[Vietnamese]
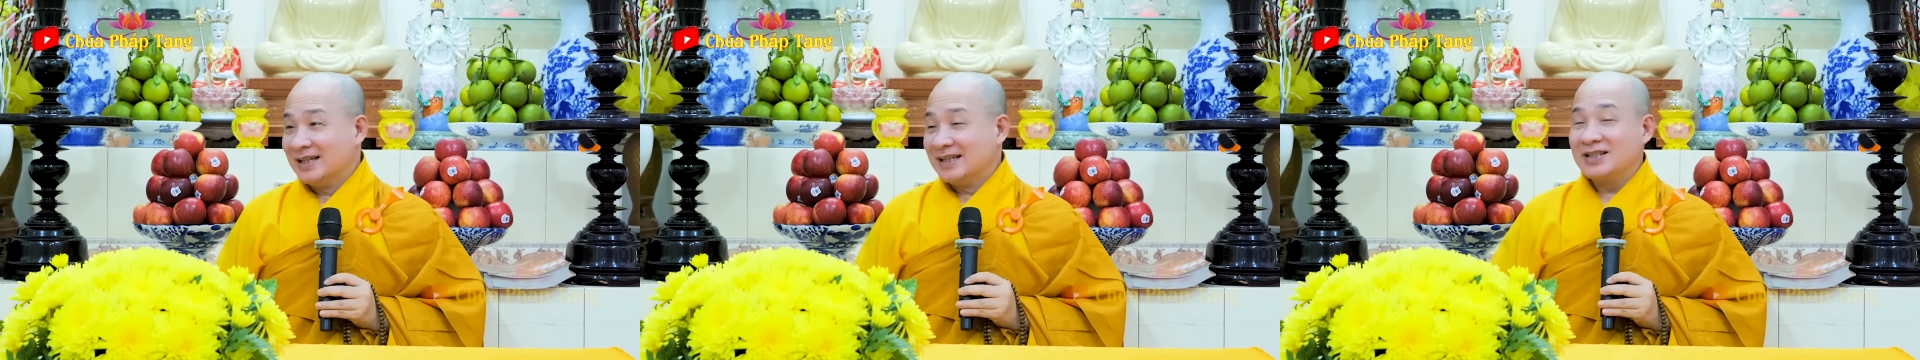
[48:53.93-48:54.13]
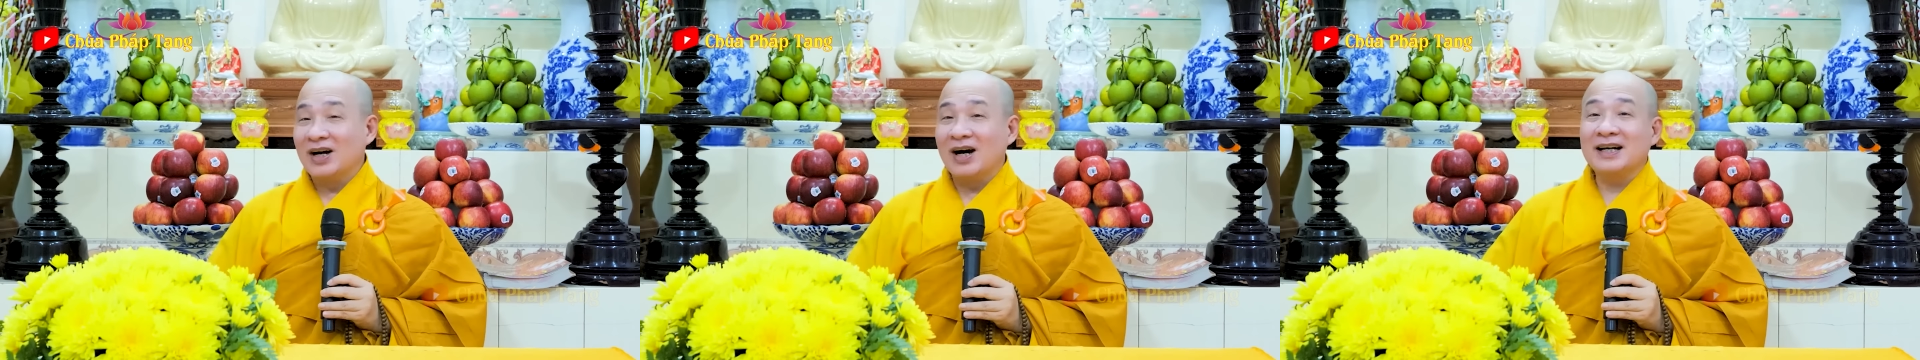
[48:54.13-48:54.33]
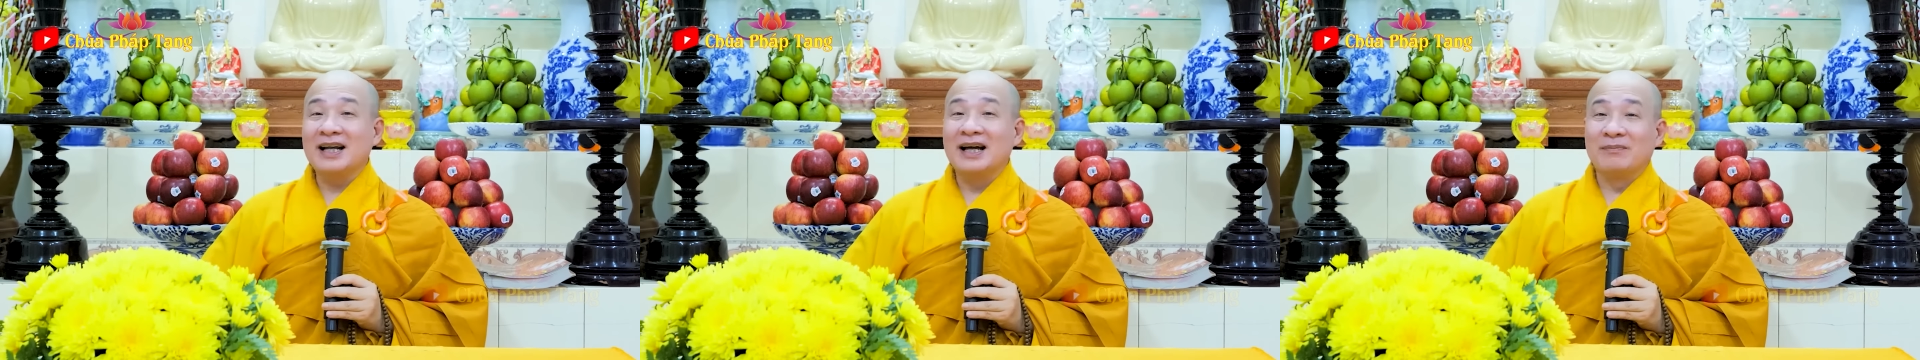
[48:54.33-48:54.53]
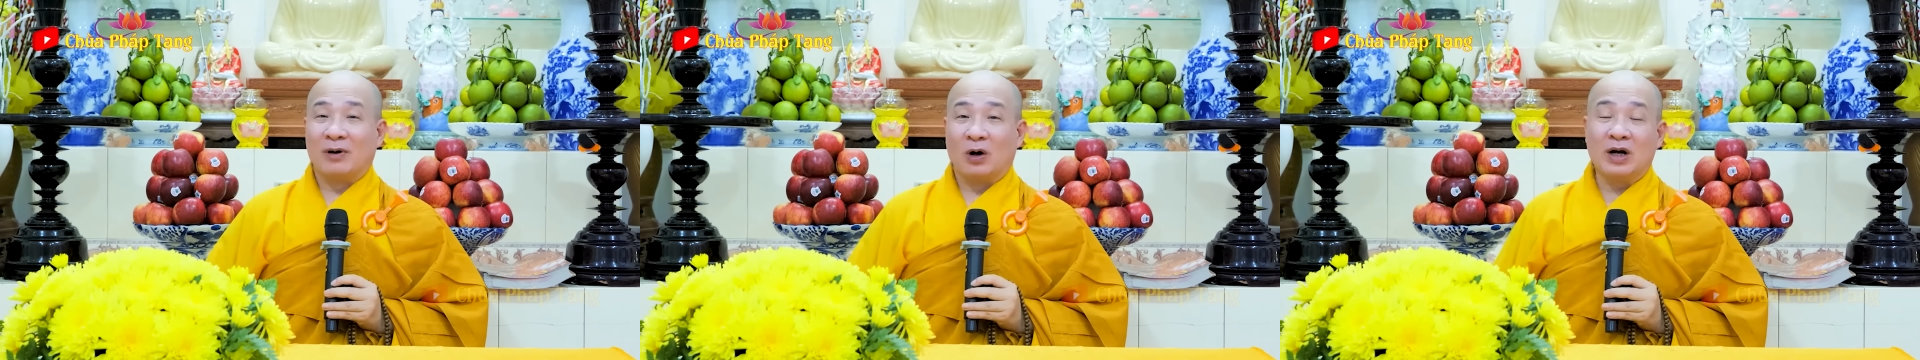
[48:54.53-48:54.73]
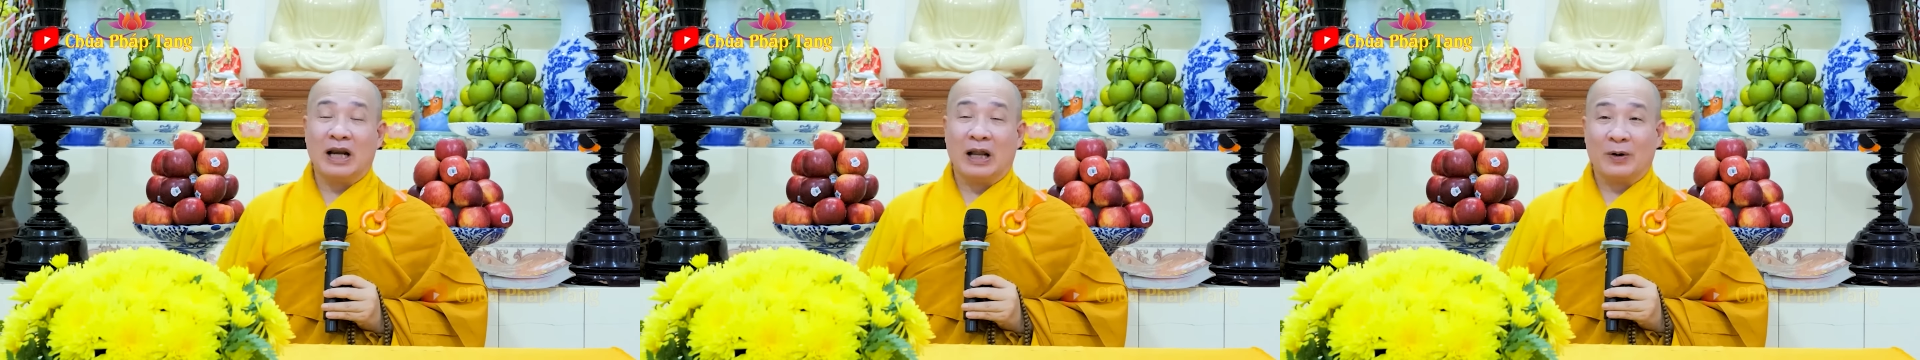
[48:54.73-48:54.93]
Cho nên
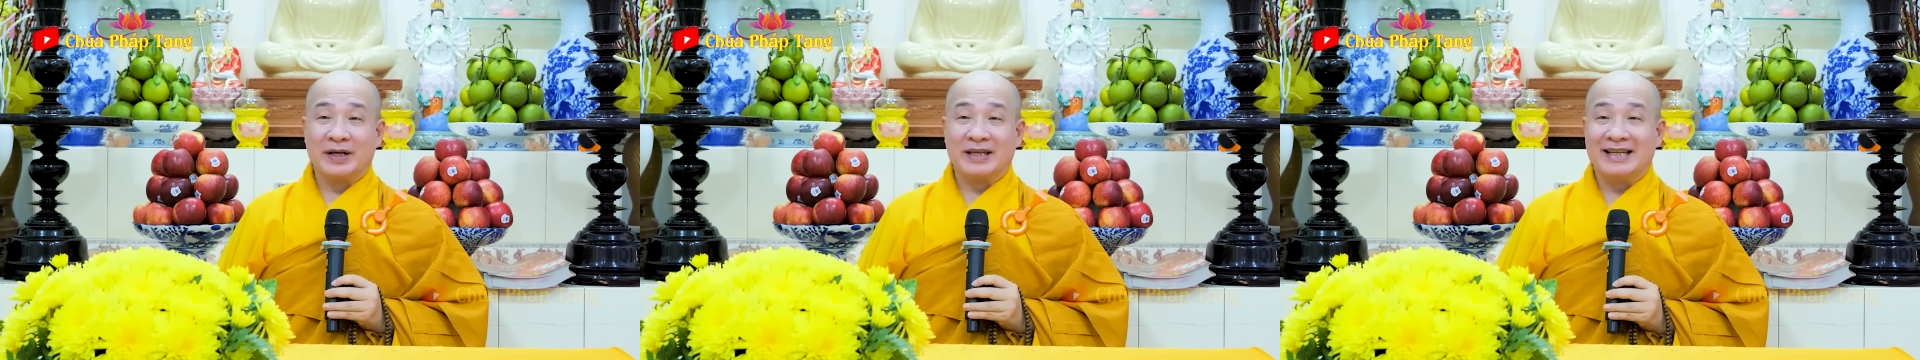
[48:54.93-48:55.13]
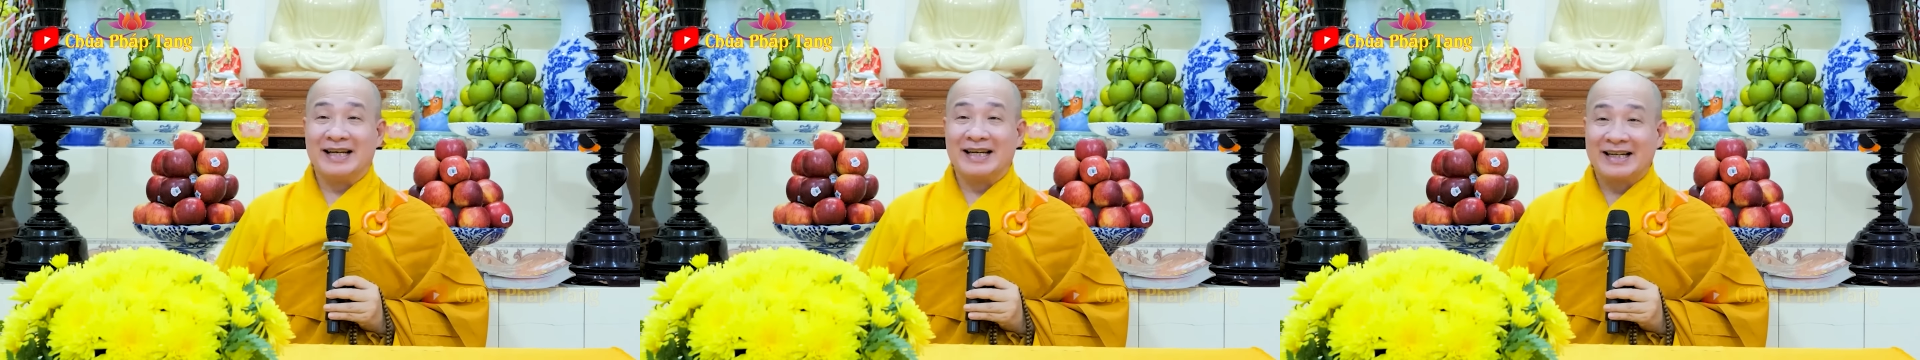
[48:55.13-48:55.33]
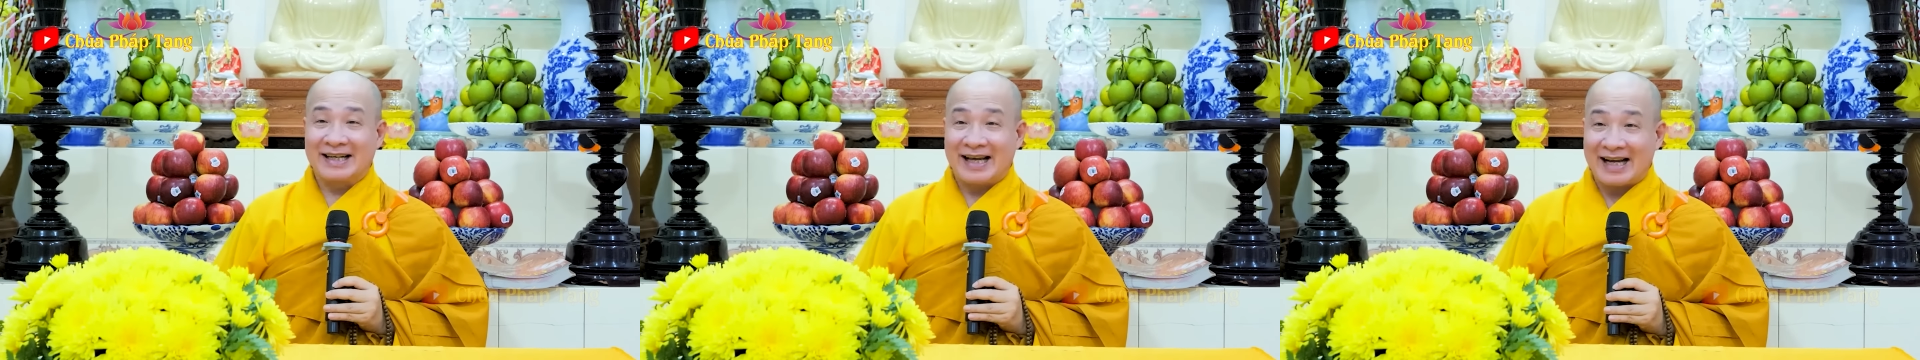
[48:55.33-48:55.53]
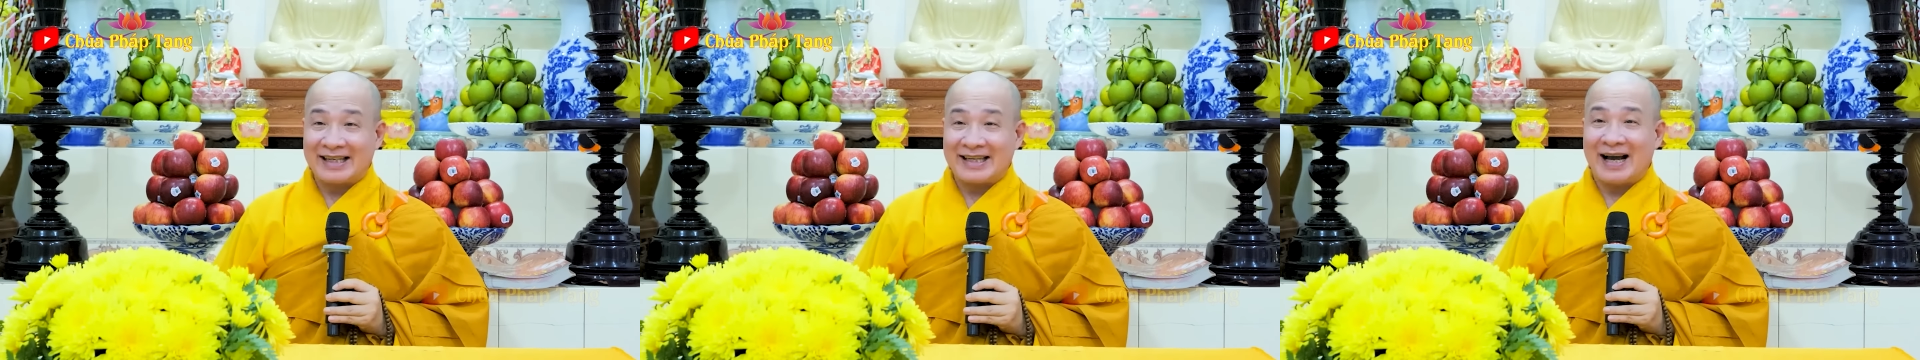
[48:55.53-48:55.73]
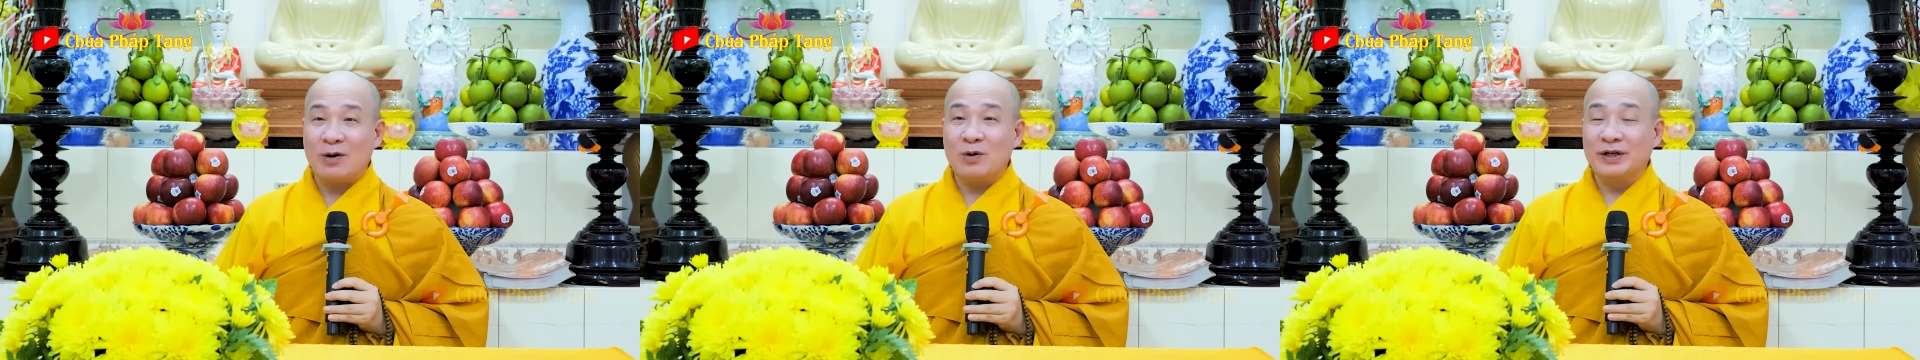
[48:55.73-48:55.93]
mỗi loài nhìn khác nhau,